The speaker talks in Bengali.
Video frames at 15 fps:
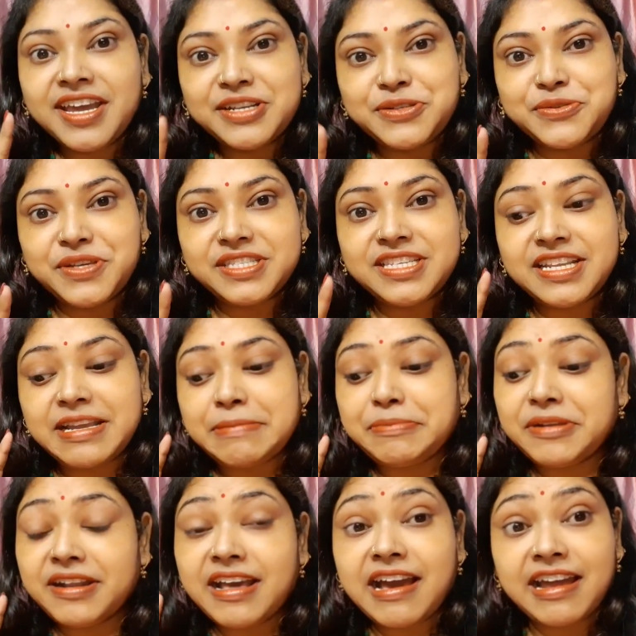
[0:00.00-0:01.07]
শুনেছেন
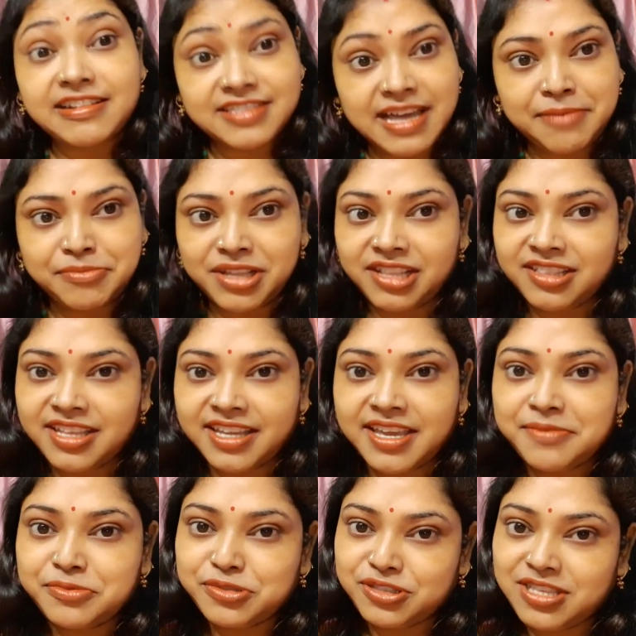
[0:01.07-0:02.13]
আপনারা আর থামনেল দেখে
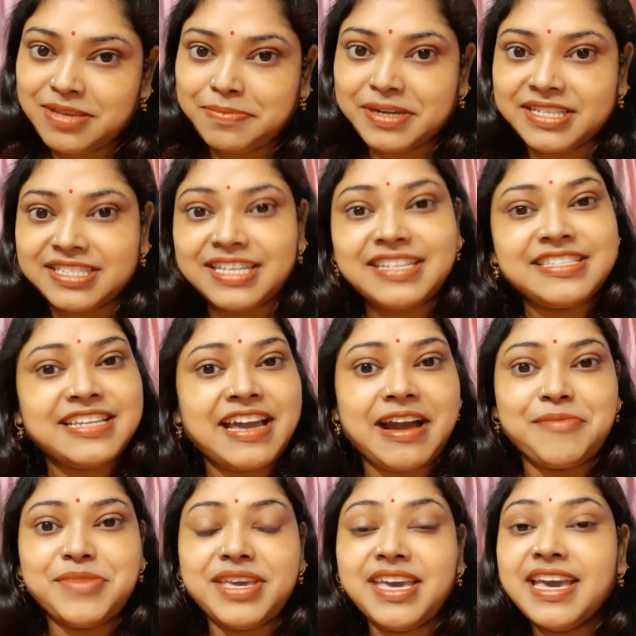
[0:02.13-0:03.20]
বুঝতেই পারছেন যে
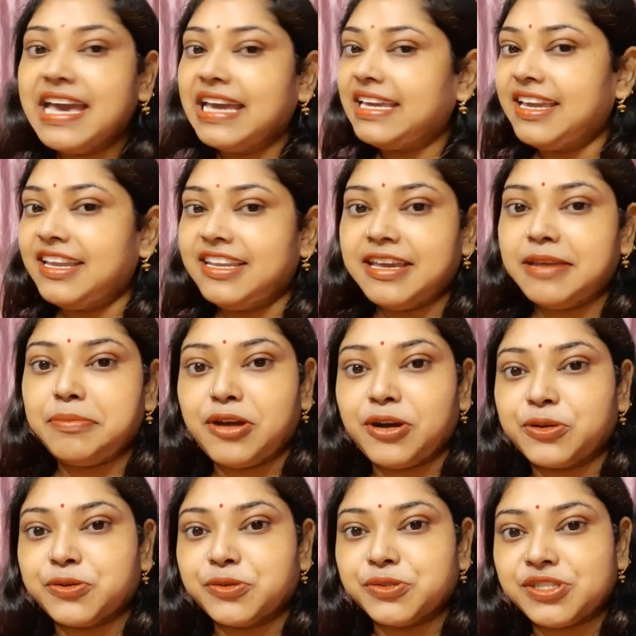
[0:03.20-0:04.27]
আমি কি নিয়ে ব্লগ
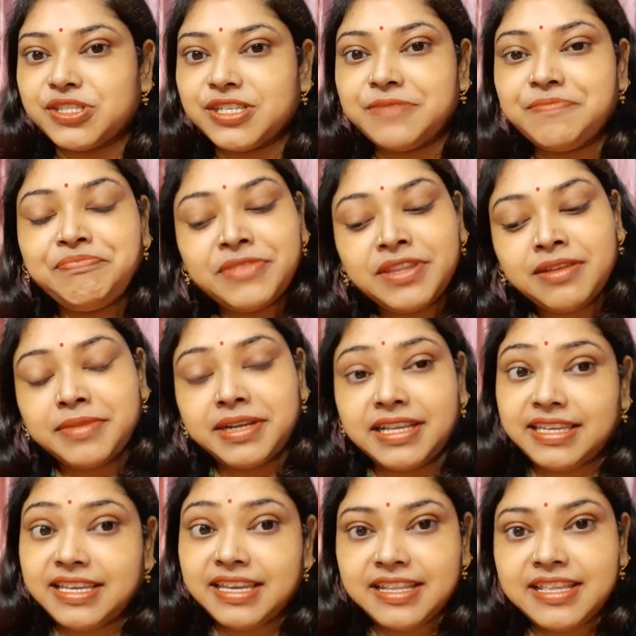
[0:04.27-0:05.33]
করছি মানে
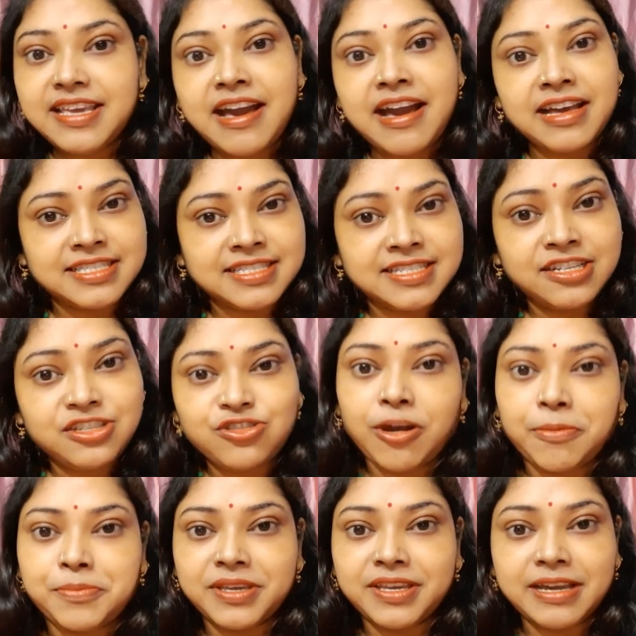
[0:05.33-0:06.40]
কি নিয়ে আজকের
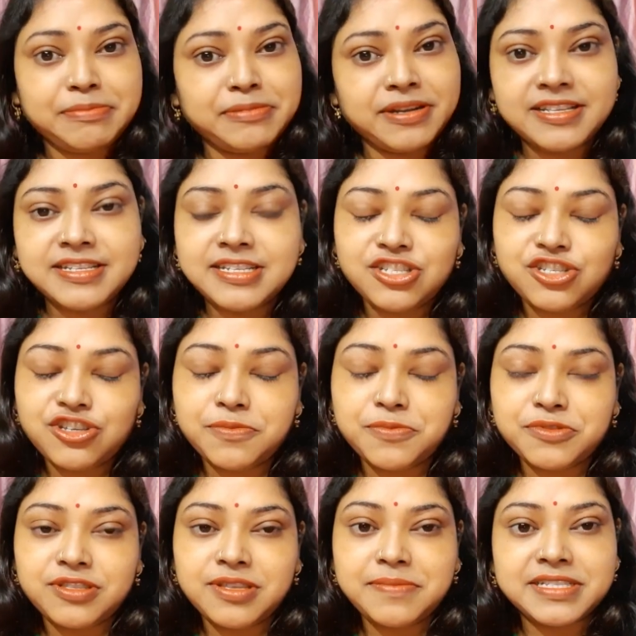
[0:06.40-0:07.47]
টপিক আপনারা নিশ্চয়ই
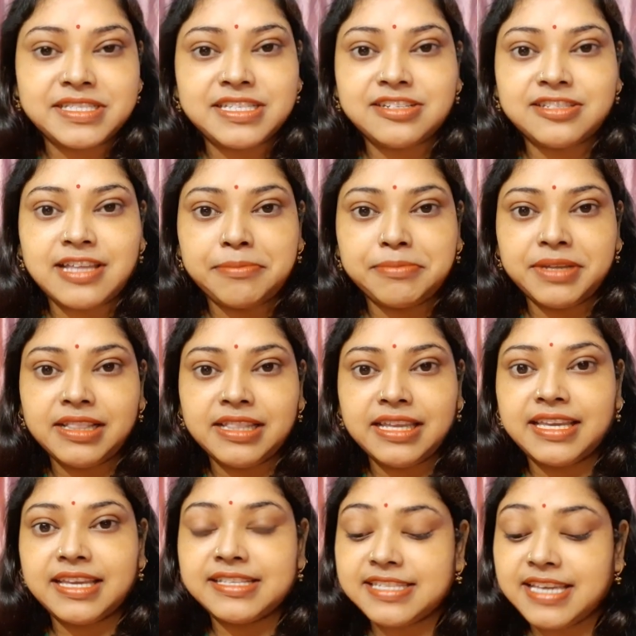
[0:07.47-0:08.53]
বুঝতে পারছেন থামনেল
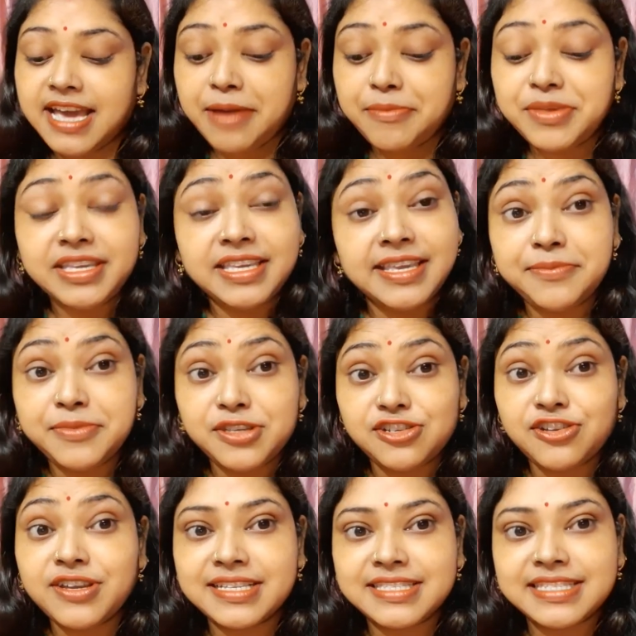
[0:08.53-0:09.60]
দেখে যে আমি কি
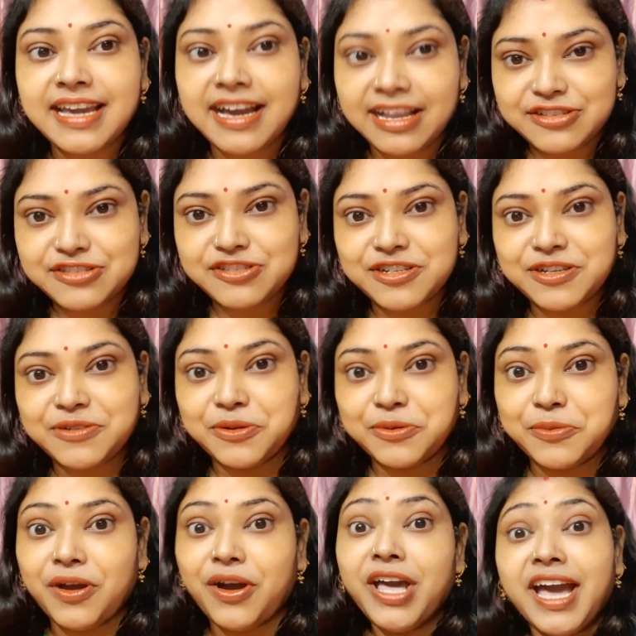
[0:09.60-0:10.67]
বিষয় আজকে আলোচনা করব
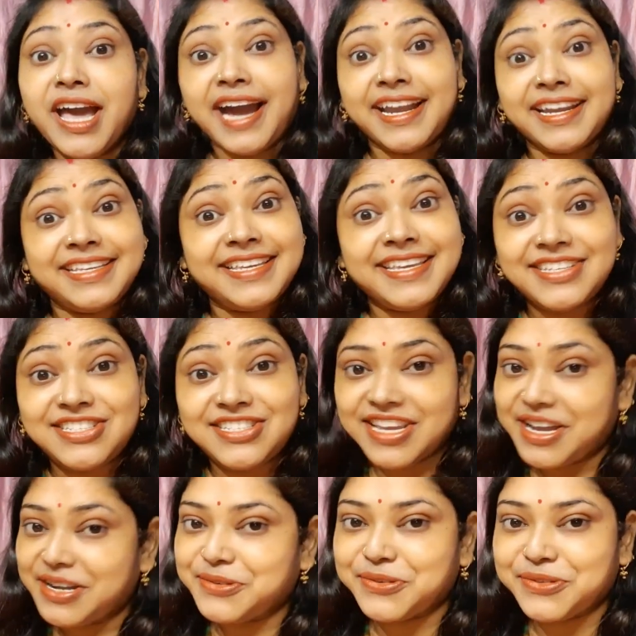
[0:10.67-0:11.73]
আর কি
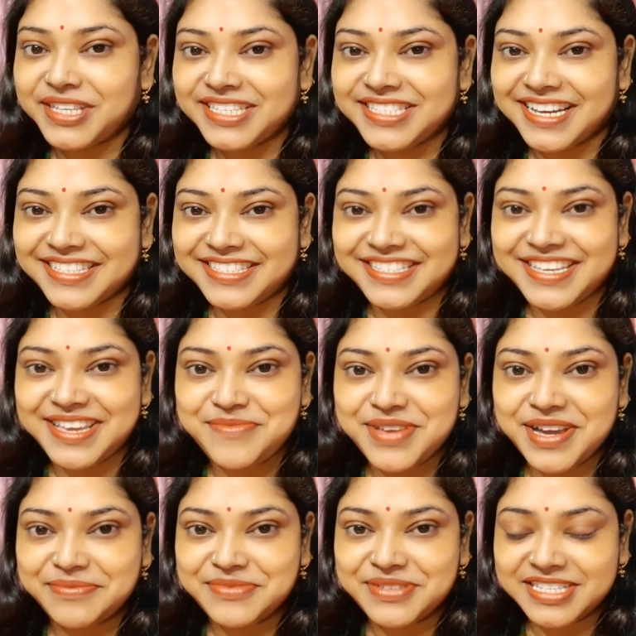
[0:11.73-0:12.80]
শেয়ার করতে যাচ্ছি আমি
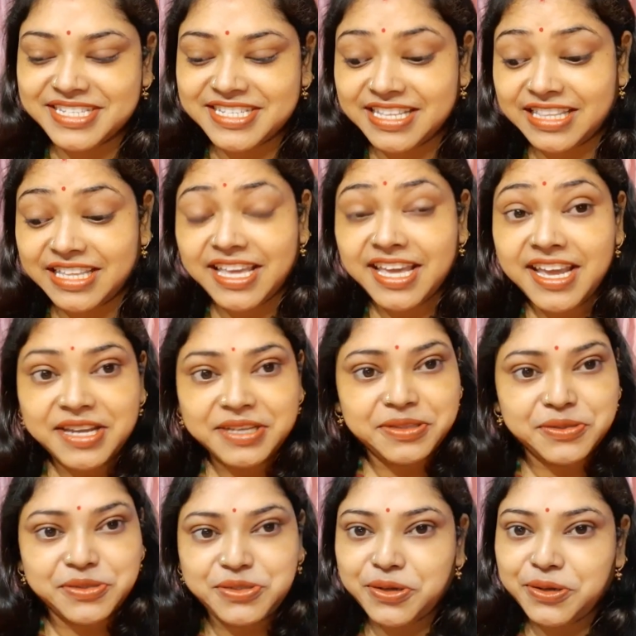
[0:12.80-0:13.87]
আপনাদের সাথে তো
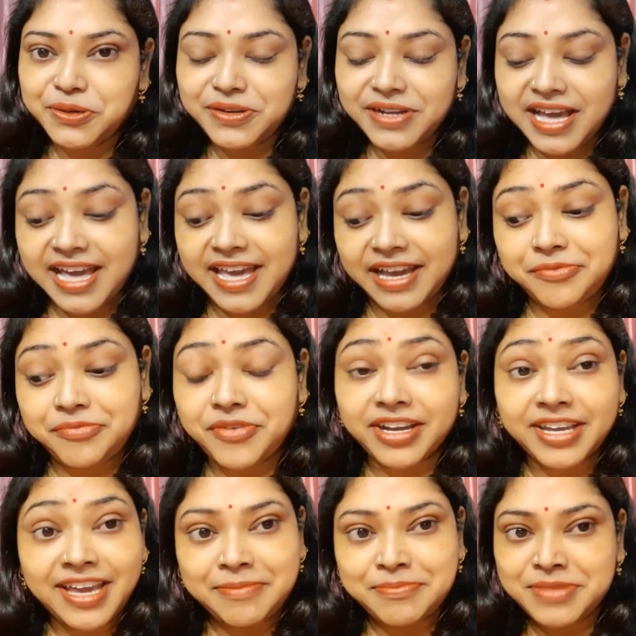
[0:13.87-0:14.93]
চলুন এক
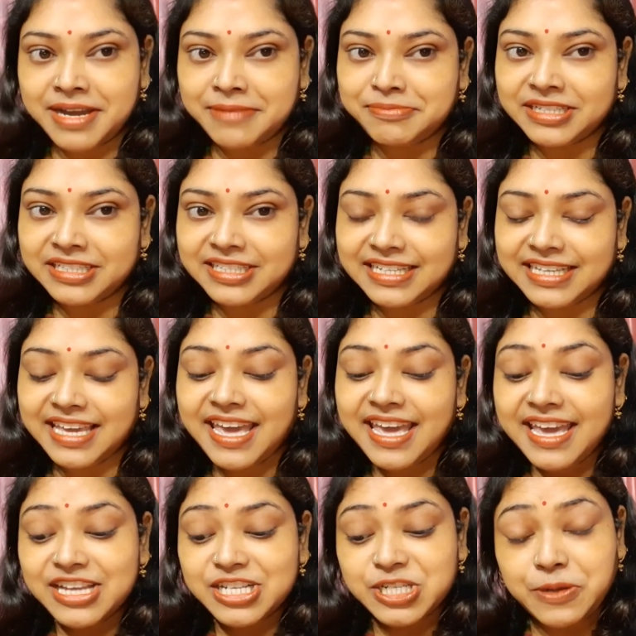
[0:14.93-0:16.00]
ফাঁকে আমি আপনাদেরকে
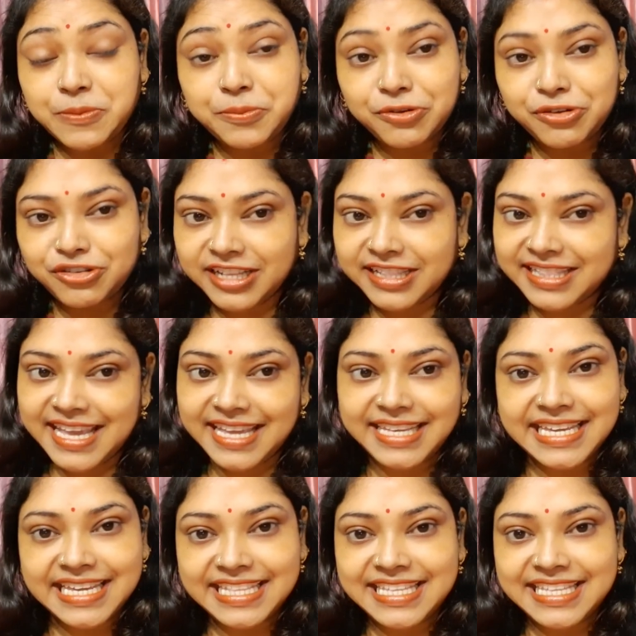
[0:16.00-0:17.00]
সম্পূর্ণটা দেখিয়ে